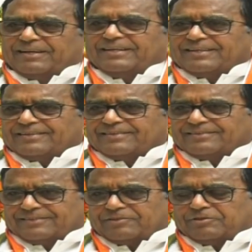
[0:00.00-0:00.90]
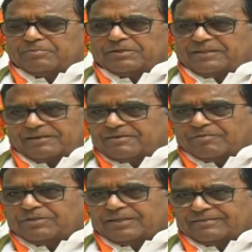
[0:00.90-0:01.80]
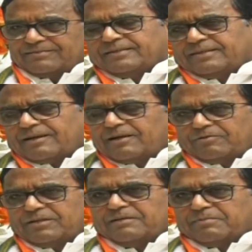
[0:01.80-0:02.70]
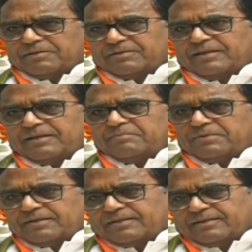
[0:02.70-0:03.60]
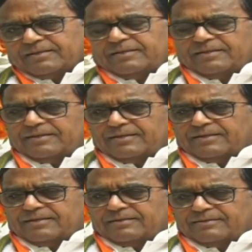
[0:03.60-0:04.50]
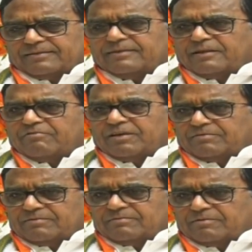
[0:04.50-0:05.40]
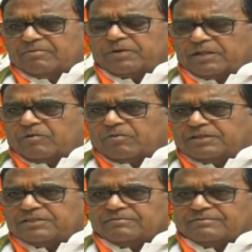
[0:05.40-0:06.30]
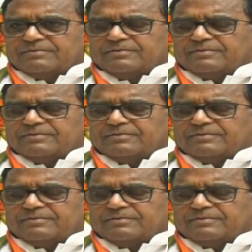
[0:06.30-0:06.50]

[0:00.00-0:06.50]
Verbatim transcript: ఎవరైనా సంతోషపడతారు నవ్వుతారు కాళ్ళకు దండం పెడుతుంటే లేపి నవ్వాడు ఒక పది అడుగులు వేసాం